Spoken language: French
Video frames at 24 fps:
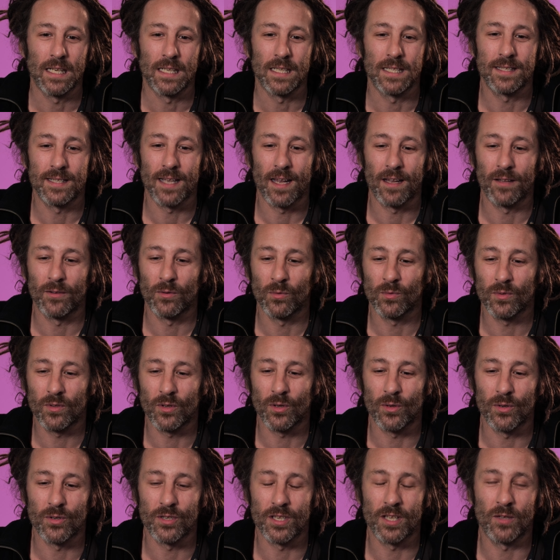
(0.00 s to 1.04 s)
C'est un nom
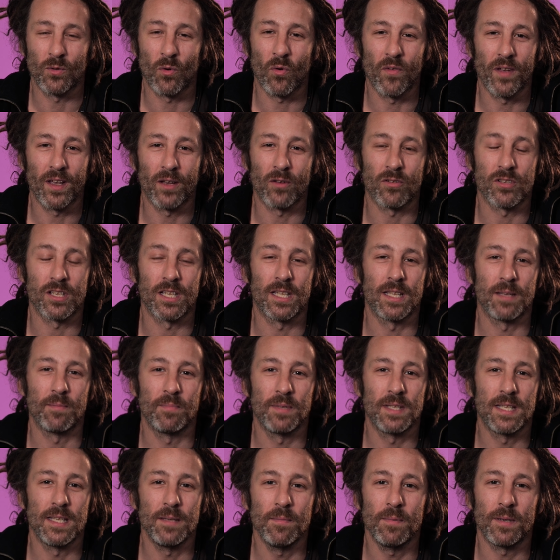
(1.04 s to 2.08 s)
que j'ai trouvé quand j'étais
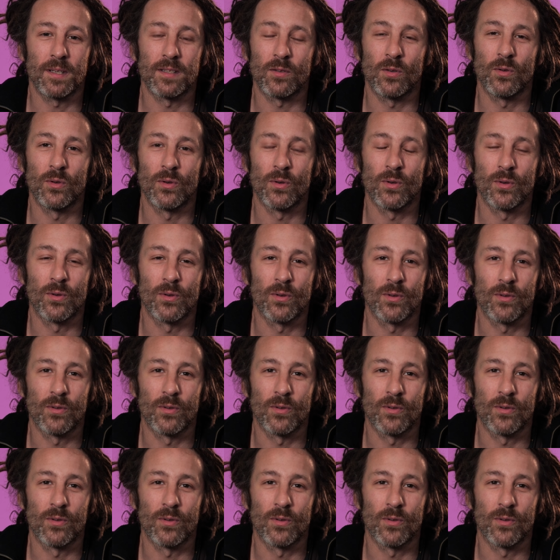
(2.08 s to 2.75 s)
petit parce que